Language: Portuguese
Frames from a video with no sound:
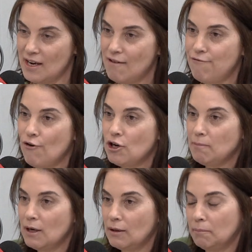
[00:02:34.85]
é a
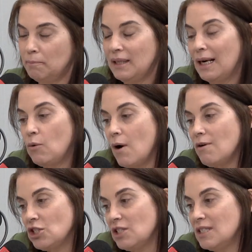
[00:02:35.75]
forma pela qual
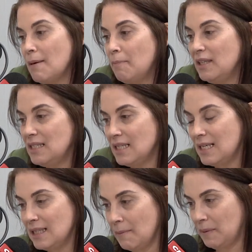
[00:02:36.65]
a gente se
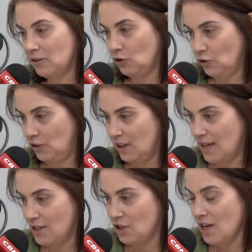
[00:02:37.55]
apresenta para a
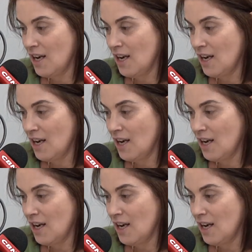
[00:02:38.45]
sociedade.